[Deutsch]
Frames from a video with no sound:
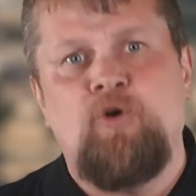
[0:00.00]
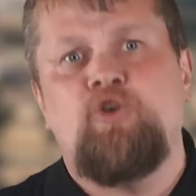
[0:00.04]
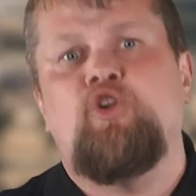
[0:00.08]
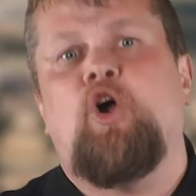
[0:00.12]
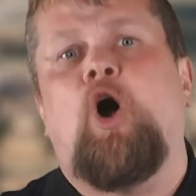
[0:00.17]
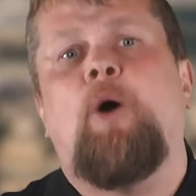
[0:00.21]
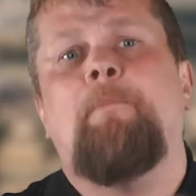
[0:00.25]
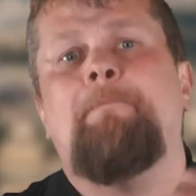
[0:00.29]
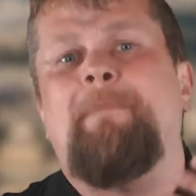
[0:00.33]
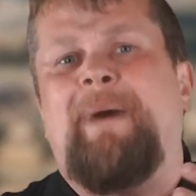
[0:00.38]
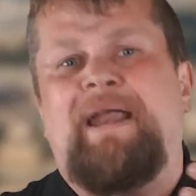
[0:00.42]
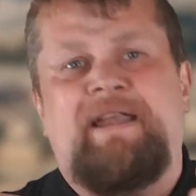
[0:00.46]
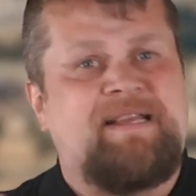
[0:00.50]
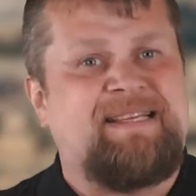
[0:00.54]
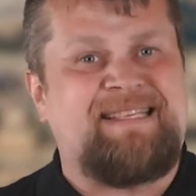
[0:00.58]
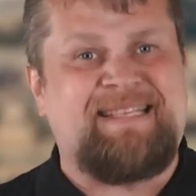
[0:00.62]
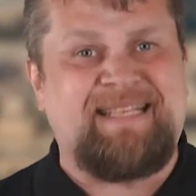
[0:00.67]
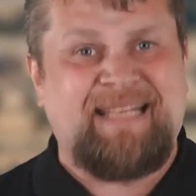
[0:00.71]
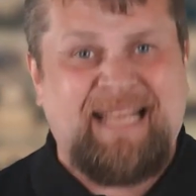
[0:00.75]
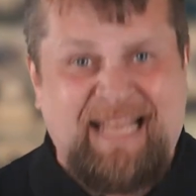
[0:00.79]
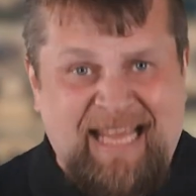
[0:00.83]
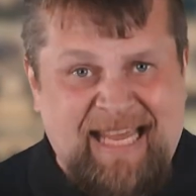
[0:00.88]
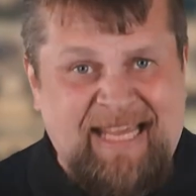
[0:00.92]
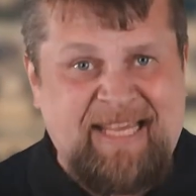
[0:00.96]
und ob man
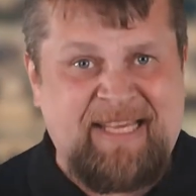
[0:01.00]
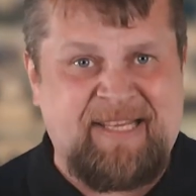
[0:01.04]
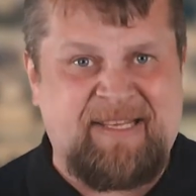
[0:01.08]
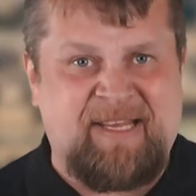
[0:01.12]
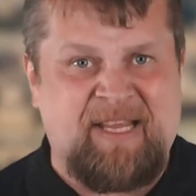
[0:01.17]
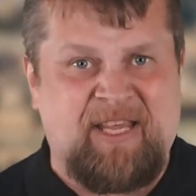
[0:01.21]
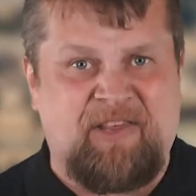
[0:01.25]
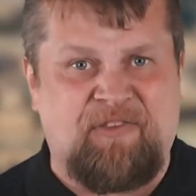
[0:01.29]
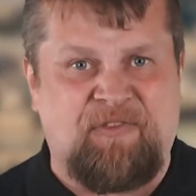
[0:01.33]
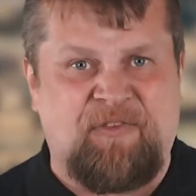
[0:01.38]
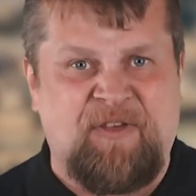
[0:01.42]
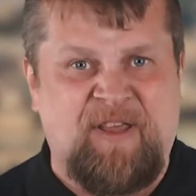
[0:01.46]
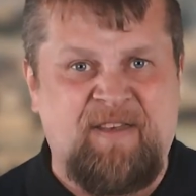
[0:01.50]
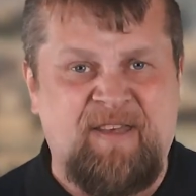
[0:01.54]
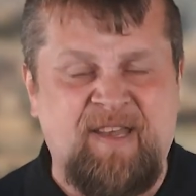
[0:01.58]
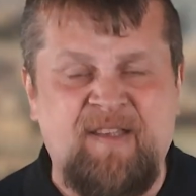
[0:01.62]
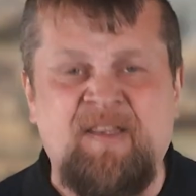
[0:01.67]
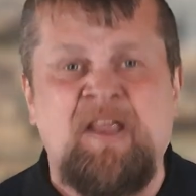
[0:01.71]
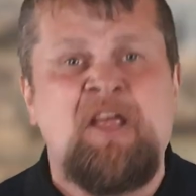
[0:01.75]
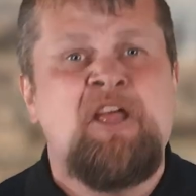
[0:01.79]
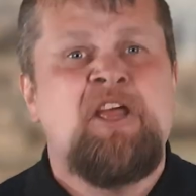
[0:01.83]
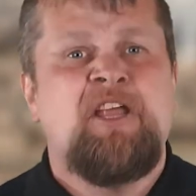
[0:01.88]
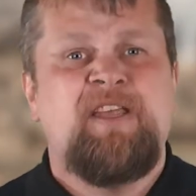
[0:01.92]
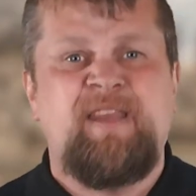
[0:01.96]
es richtig
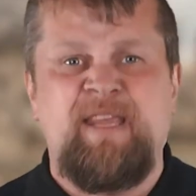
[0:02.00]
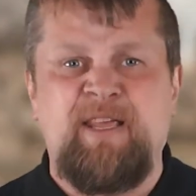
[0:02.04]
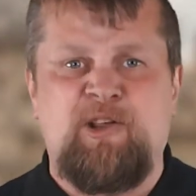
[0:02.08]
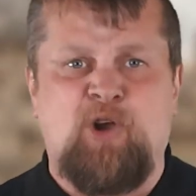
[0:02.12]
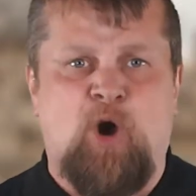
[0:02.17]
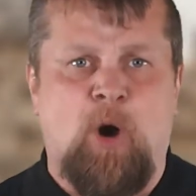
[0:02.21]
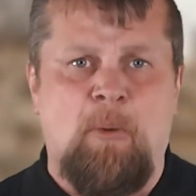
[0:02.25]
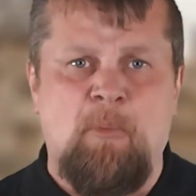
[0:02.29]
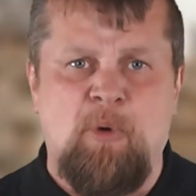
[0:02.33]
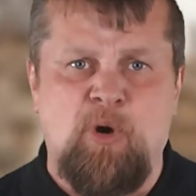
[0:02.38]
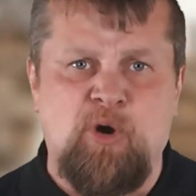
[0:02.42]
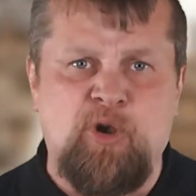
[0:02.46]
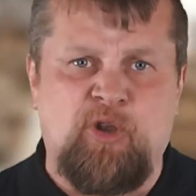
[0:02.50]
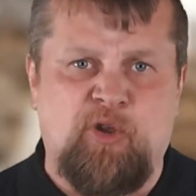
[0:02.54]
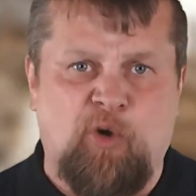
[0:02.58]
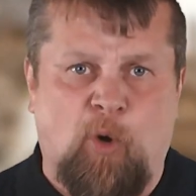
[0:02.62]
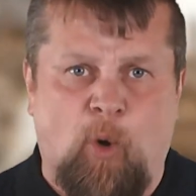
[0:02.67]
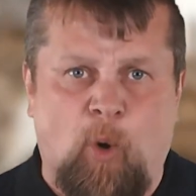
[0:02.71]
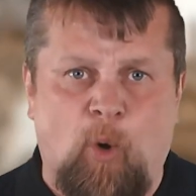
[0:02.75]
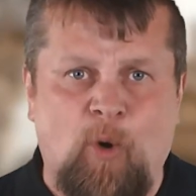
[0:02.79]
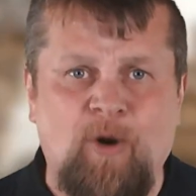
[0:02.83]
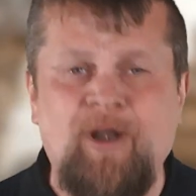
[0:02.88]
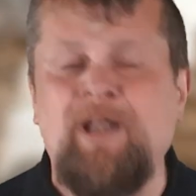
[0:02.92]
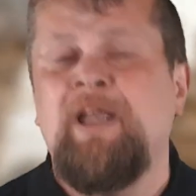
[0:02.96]
findet, die
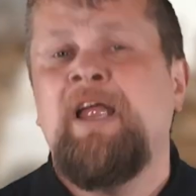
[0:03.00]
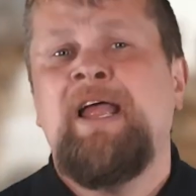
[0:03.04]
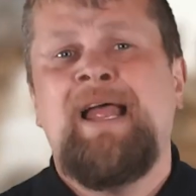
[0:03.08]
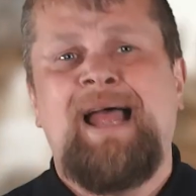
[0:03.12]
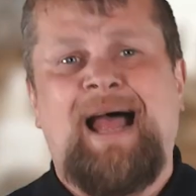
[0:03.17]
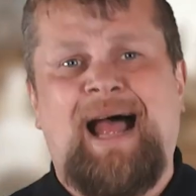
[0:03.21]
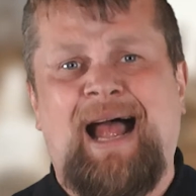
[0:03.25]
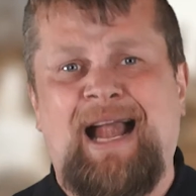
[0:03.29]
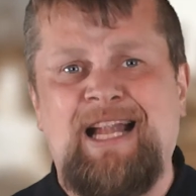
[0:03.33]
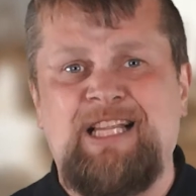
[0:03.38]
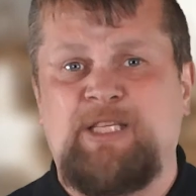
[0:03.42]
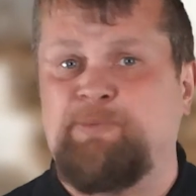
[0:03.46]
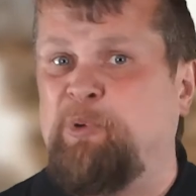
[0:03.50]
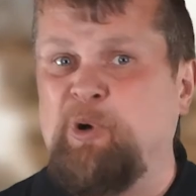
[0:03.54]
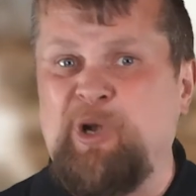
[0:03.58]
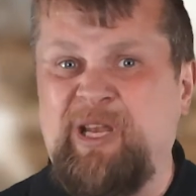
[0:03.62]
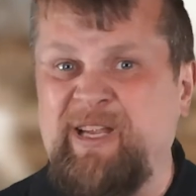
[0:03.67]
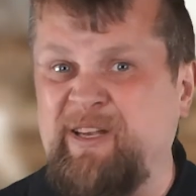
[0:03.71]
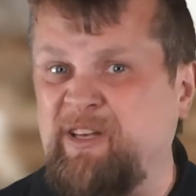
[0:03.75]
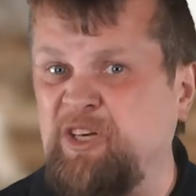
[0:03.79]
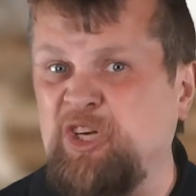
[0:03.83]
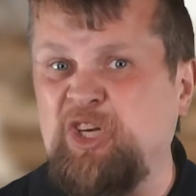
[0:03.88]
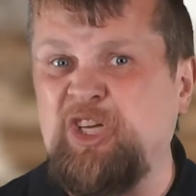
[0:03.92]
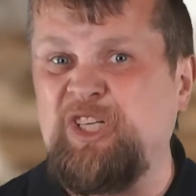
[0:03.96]
Kommunion als
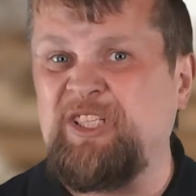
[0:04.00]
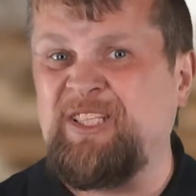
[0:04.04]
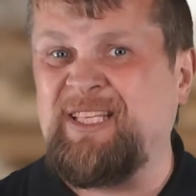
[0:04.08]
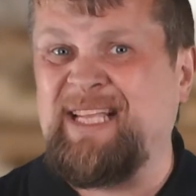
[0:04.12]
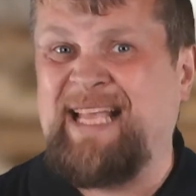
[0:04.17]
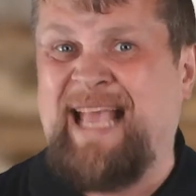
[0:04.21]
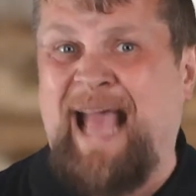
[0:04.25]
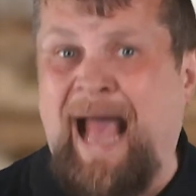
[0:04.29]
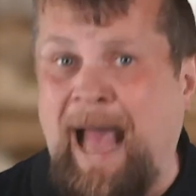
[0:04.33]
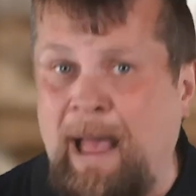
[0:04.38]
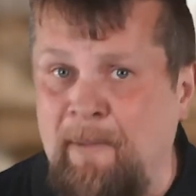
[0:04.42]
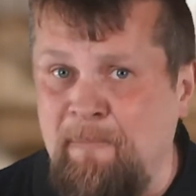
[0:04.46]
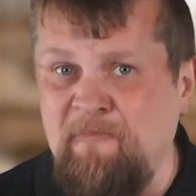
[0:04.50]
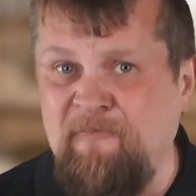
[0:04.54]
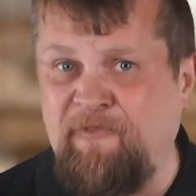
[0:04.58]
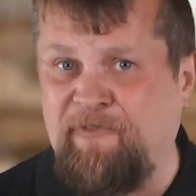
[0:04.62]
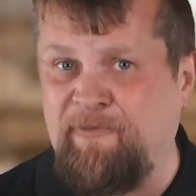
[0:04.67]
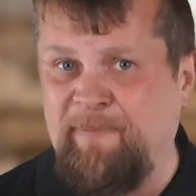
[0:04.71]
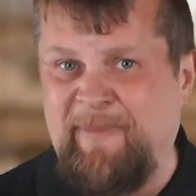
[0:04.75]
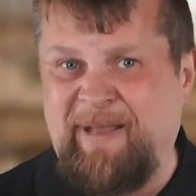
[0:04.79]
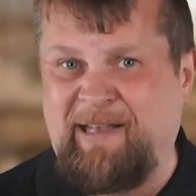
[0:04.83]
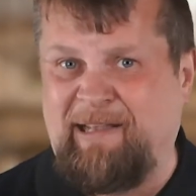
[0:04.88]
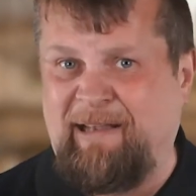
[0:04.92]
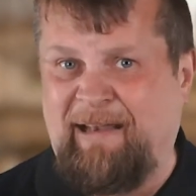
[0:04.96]
politisches
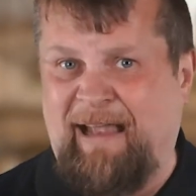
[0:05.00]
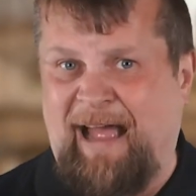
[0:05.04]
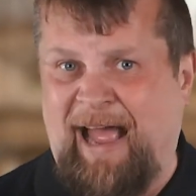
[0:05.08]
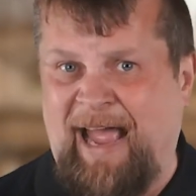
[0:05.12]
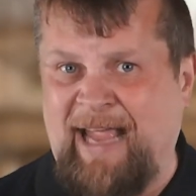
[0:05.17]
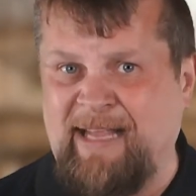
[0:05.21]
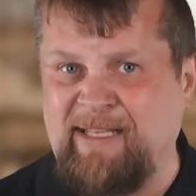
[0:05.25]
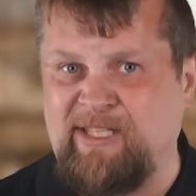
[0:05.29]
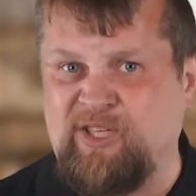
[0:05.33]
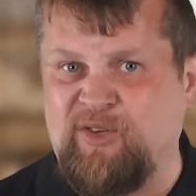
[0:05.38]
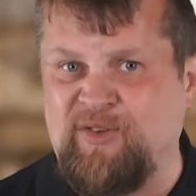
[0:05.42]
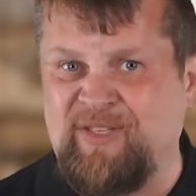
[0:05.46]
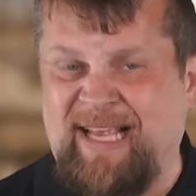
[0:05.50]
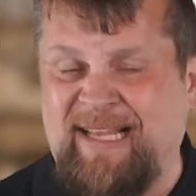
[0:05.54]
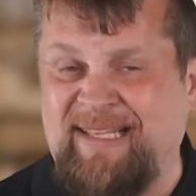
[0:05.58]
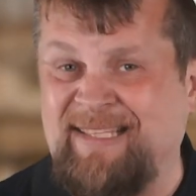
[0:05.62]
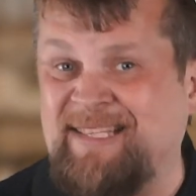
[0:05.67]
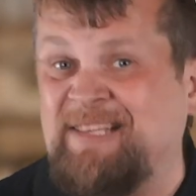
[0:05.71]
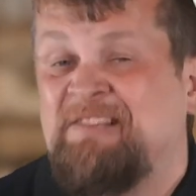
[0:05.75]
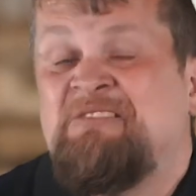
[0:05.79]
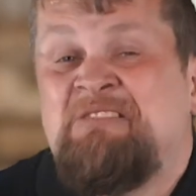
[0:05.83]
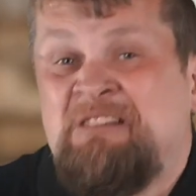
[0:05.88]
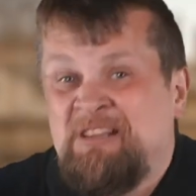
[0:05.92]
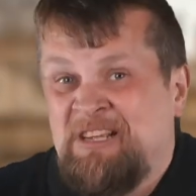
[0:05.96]
Kampfmittel
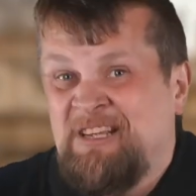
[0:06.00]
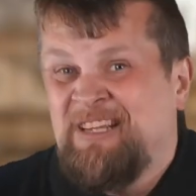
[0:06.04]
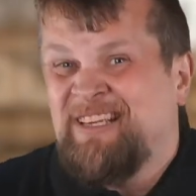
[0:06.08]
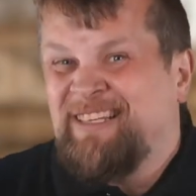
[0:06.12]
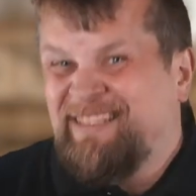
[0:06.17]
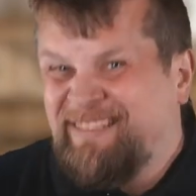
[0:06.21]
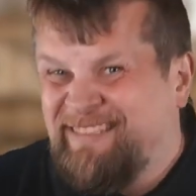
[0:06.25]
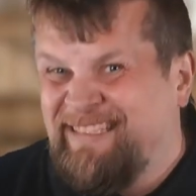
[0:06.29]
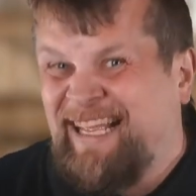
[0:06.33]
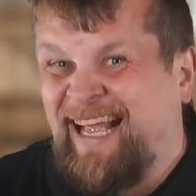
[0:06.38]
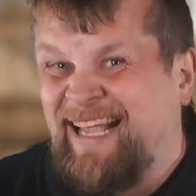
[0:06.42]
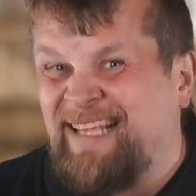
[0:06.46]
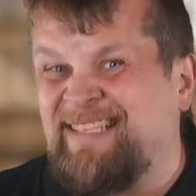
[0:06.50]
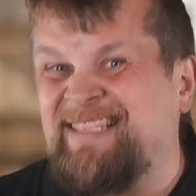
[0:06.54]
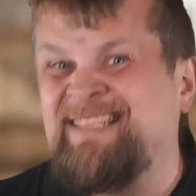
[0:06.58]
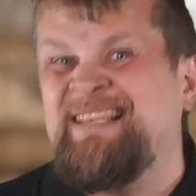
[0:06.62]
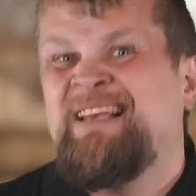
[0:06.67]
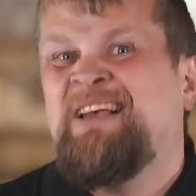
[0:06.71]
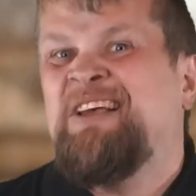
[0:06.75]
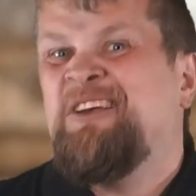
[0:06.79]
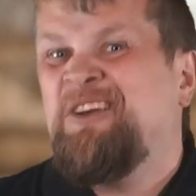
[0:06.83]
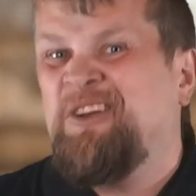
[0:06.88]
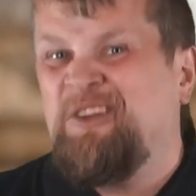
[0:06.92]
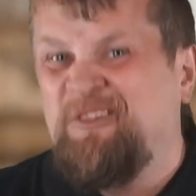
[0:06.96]
einzusetzen. Das
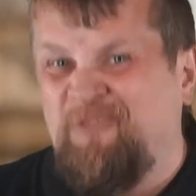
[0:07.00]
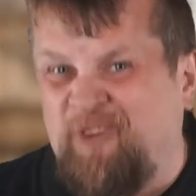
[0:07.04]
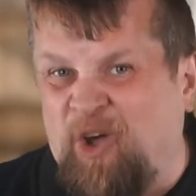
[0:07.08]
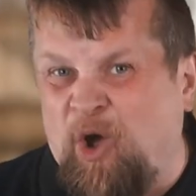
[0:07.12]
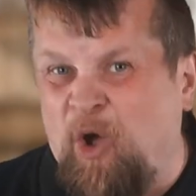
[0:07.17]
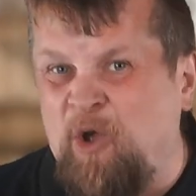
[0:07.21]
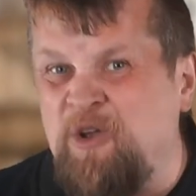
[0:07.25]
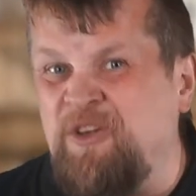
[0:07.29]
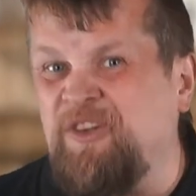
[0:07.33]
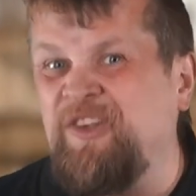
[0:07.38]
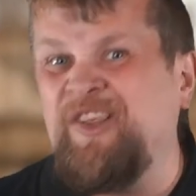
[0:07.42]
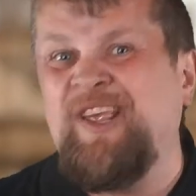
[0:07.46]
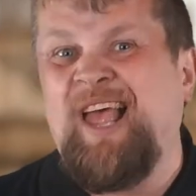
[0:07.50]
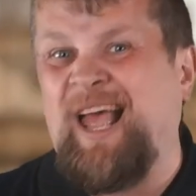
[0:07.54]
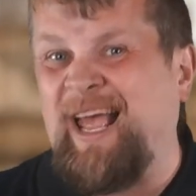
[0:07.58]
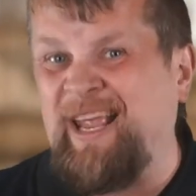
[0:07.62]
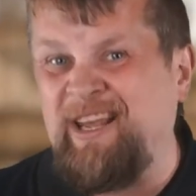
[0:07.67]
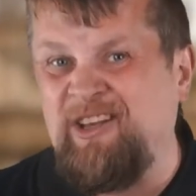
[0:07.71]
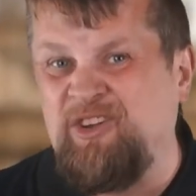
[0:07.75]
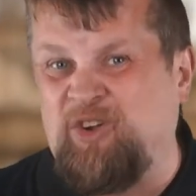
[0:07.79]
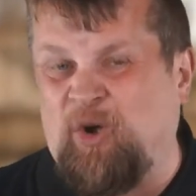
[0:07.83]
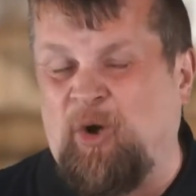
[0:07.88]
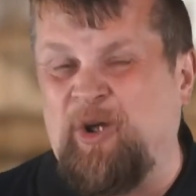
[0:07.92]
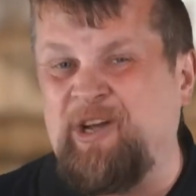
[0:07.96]
könnte
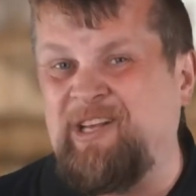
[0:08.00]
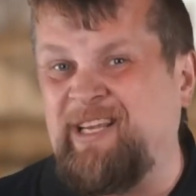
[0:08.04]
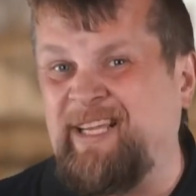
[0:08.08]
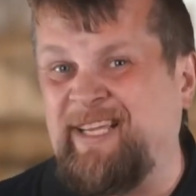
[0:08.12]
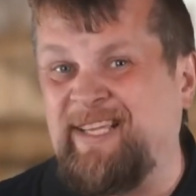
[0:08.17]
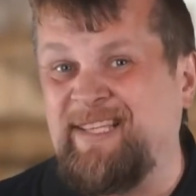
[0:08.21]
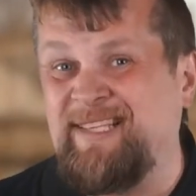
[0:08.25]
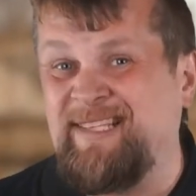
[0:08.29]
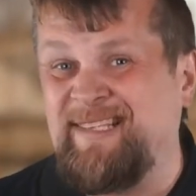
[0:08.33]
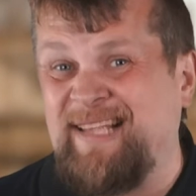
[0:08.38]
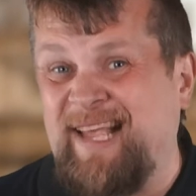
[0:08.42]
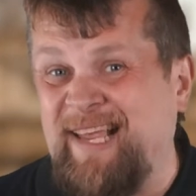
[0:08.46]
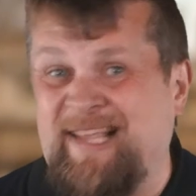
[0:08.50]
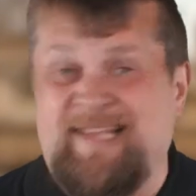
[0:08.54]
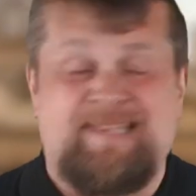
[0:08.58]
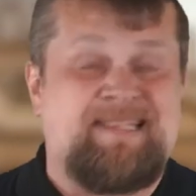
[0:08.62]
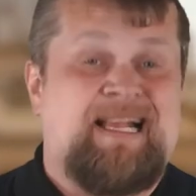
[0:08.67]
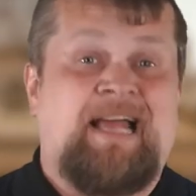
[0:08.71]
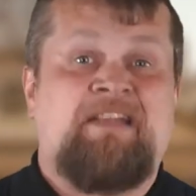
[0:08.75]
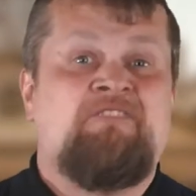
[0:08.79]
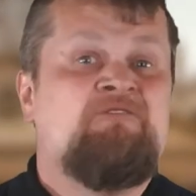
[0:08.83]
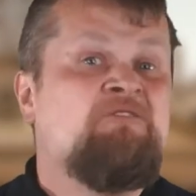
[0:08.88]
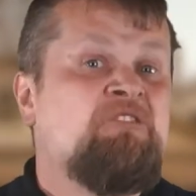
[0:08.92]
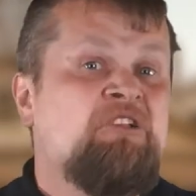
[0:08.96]
ein deutliches Zeichen
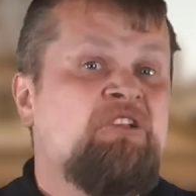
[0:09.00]
sein.